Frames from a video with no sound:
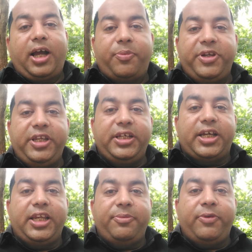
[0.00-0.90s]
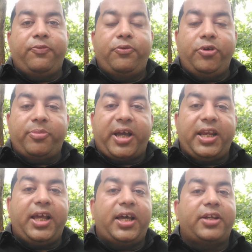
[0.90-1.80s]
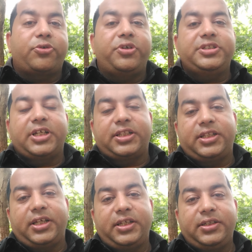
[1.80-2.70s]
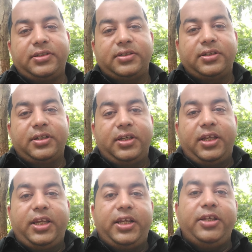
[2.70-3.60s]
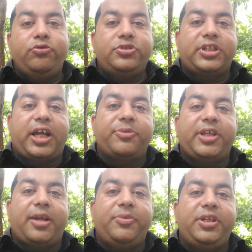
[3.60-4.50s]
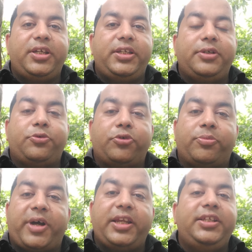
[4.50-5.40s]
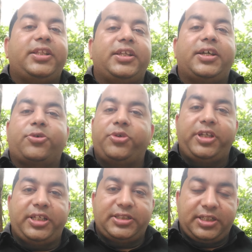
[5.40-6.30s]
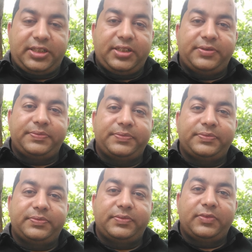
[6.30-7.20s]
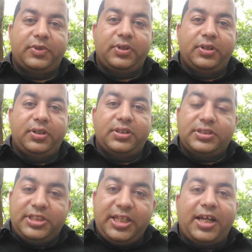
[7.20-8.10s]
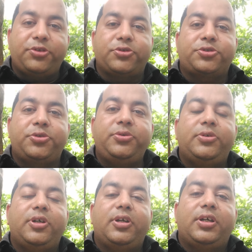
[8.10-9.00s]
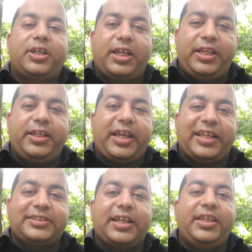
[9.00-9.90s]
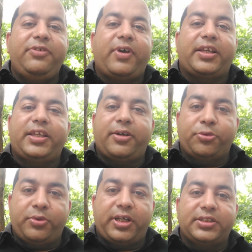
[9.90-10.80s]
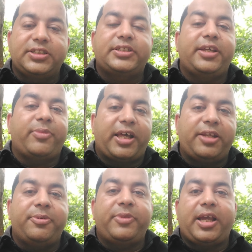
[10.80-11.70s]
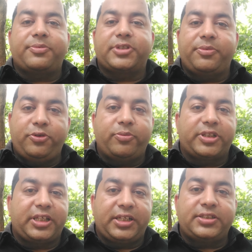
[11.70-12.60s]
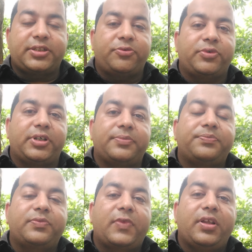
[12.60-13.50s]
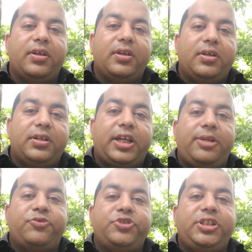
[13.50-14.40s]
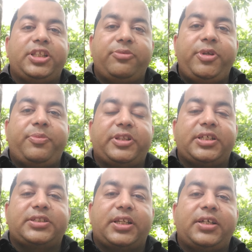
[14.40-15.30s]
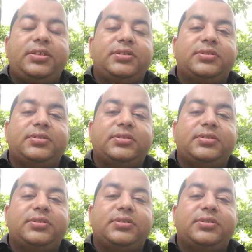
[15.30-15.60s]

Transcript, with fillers: अपने गले में फूल माला हर कोई चाहता है लेकिन उस कामयाबी के लिए कुर्बानी देना कोई नहीं चाहता जी हाँ दोस्तों कल एक ऐसा ही वाक्य हुआ जिसके बारे में मैं आप सभी को बताना चाहूँगा कल मुझे दिन में पता चला